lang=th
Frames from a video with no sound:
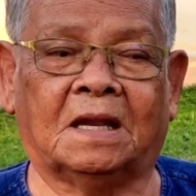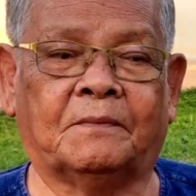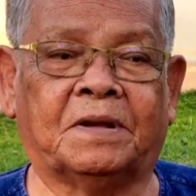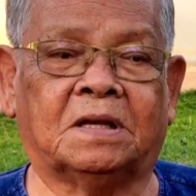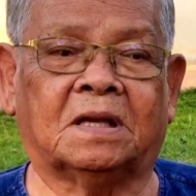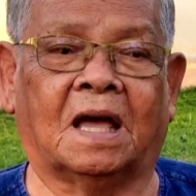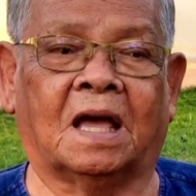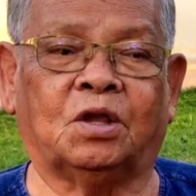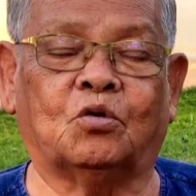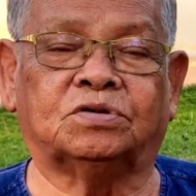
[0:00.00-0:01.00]
อันนี้เพิ่ง
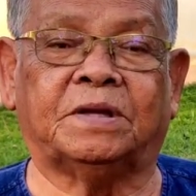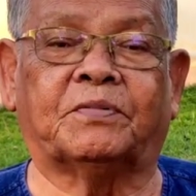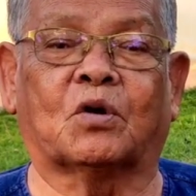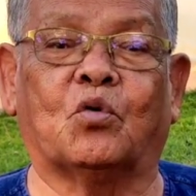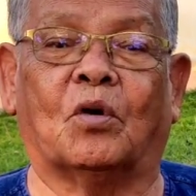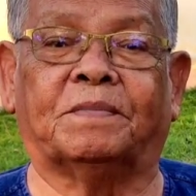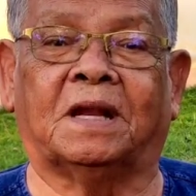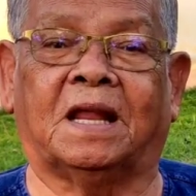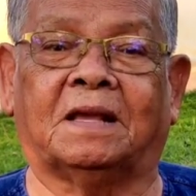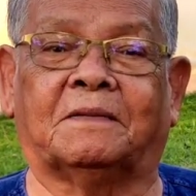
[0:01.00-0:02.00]
อายุสิบกว่าขวบ
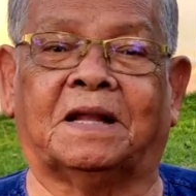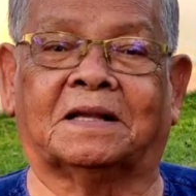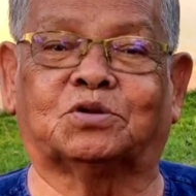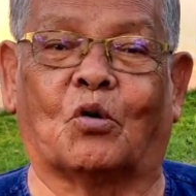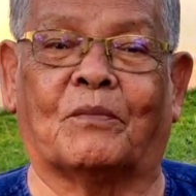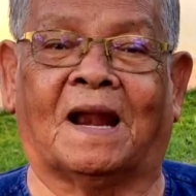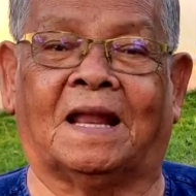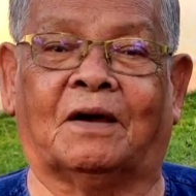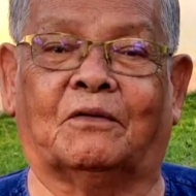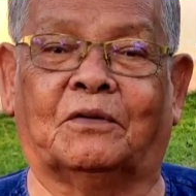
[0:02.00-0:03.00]
นั่นเองมันยังตกมัน
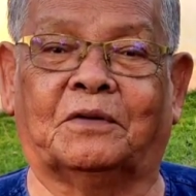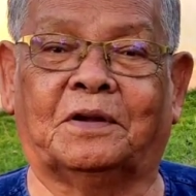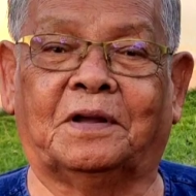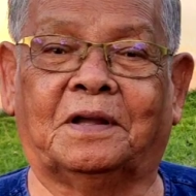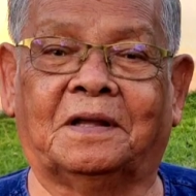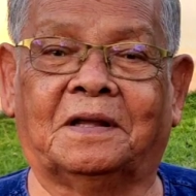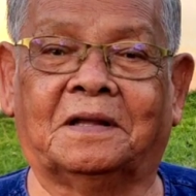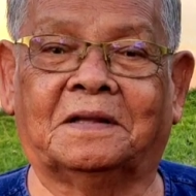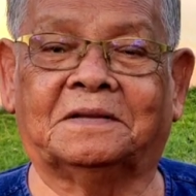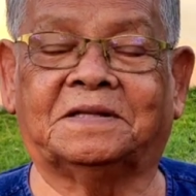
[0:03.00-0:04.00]
แล้วครั้งแรก
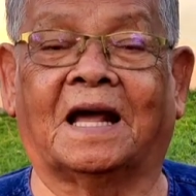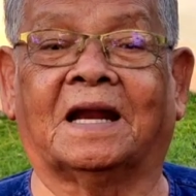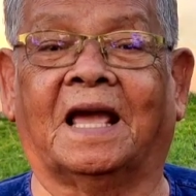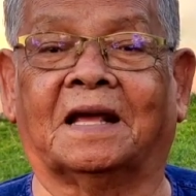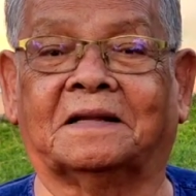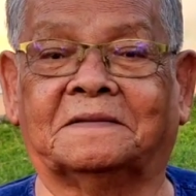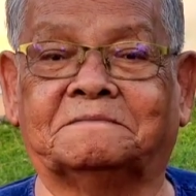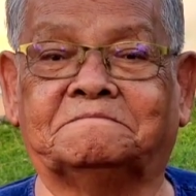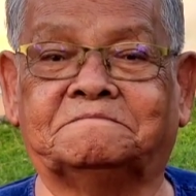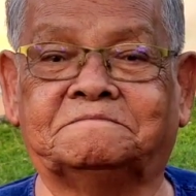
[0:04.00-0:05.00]
นะคะครั้งแรก
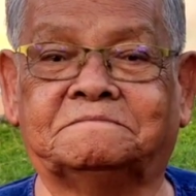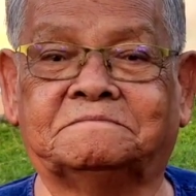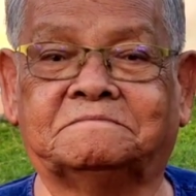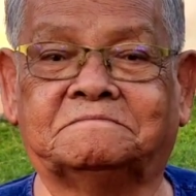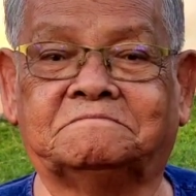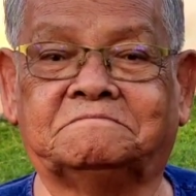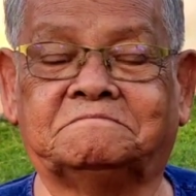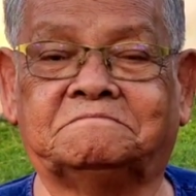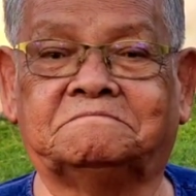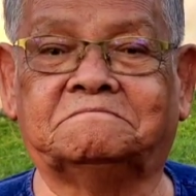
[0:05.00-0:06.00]
แสดงว่าถ้าช้าง
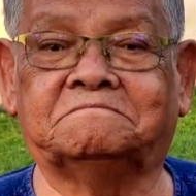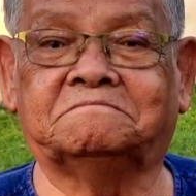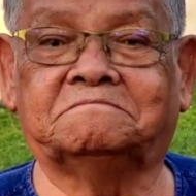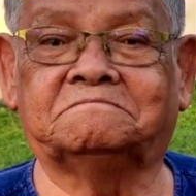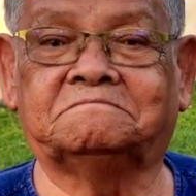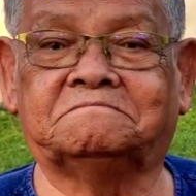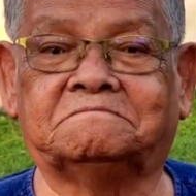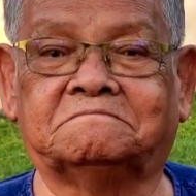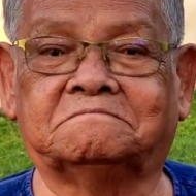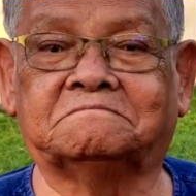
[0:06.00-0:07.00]
ตกมันแสดงว่าช้าง
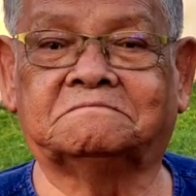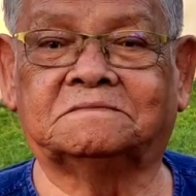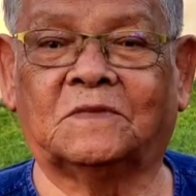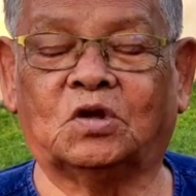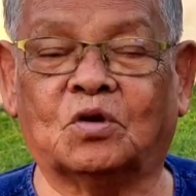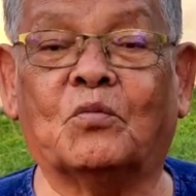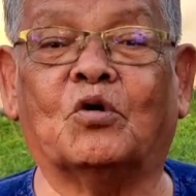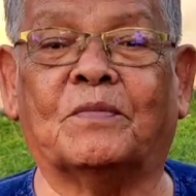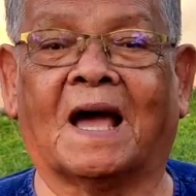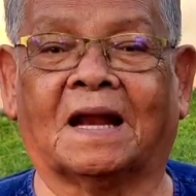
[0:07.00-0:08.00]
สมบูรณ์มาก สม
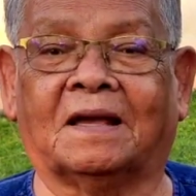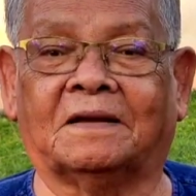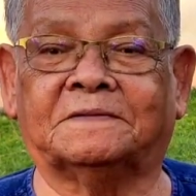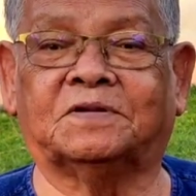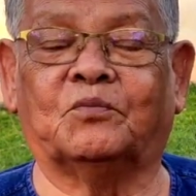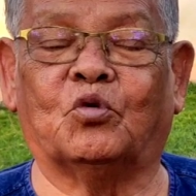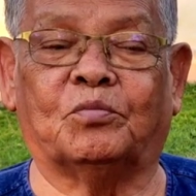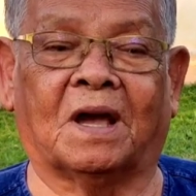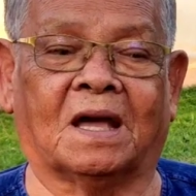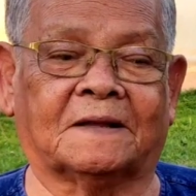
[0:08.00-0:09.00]
บูรณ์มากเลยครับสมบู
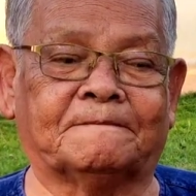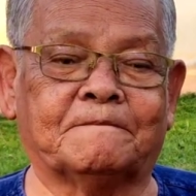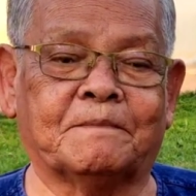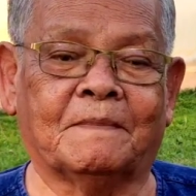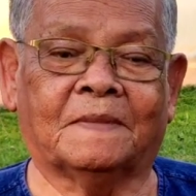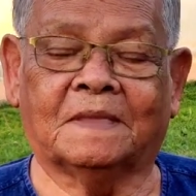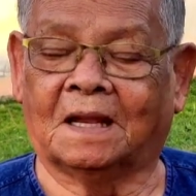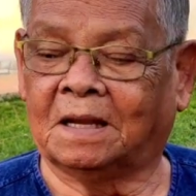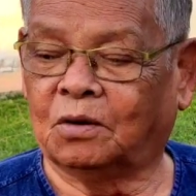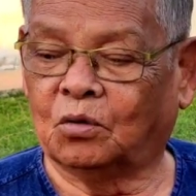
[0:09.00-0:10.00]
รณ์มาก
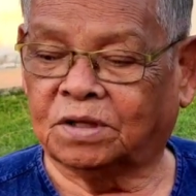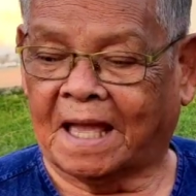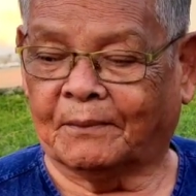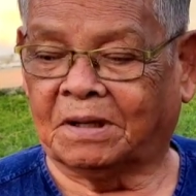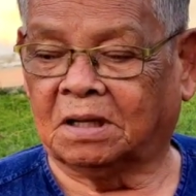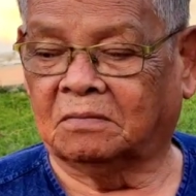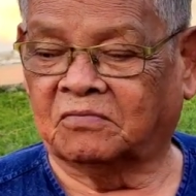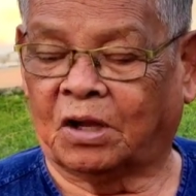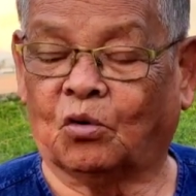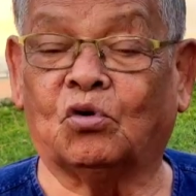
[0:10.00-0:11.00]
อันนี้ดูช้างมัน
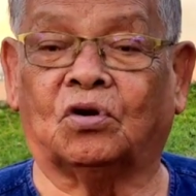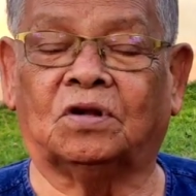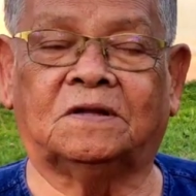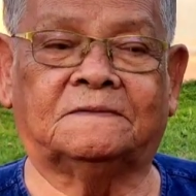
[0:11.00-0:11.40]
ใบรุ่น